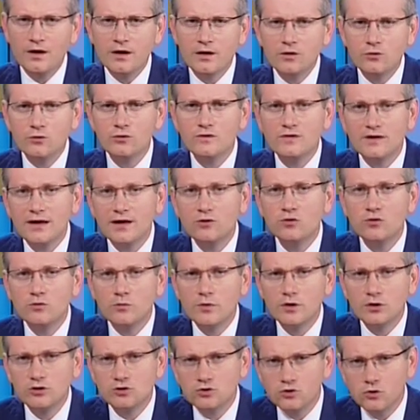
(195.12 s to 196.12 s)
То есть я
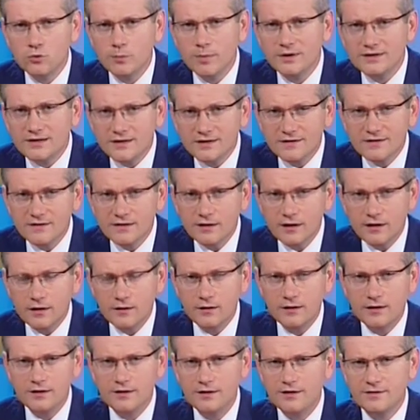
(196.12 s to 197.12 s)
думаю, что потенциал
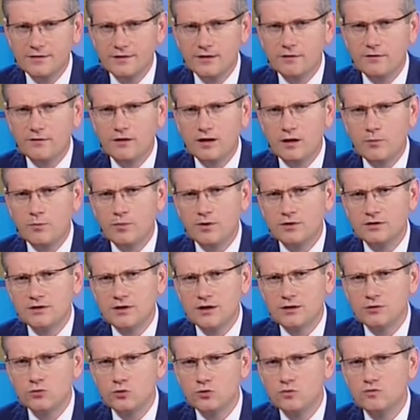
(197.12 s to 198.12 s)
Одесского
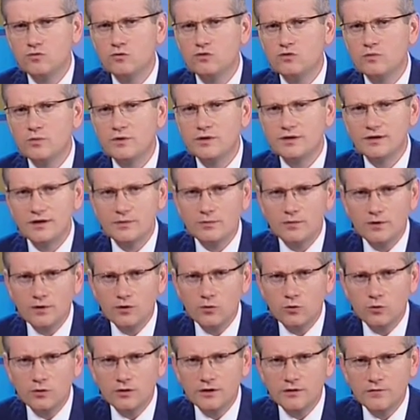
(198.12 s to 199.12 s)
аэропорта до 2,5
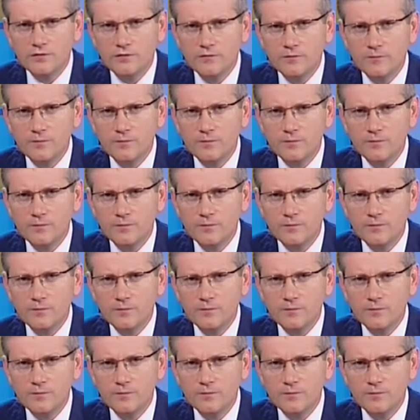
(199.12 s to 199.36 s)
миллионов –